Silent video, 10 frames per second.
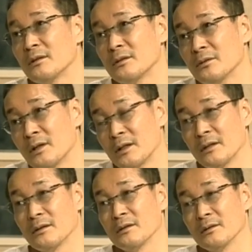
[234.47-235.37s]
のああ
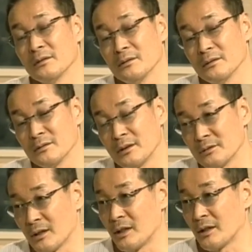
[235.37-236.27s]
のなん
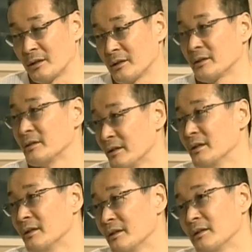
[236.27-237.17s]
ていうかありがたいね
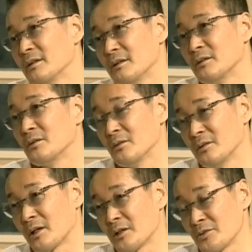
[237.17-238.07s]

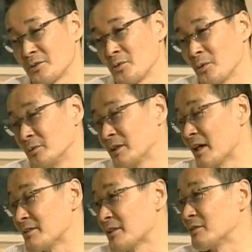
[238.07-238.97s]
中吊り広告に
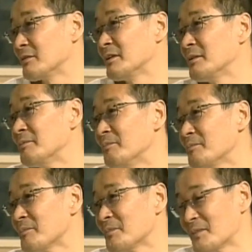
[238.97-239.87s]
感謝というか
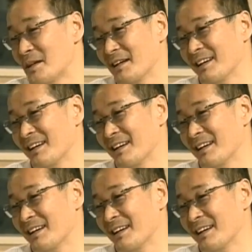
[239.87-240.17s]
ね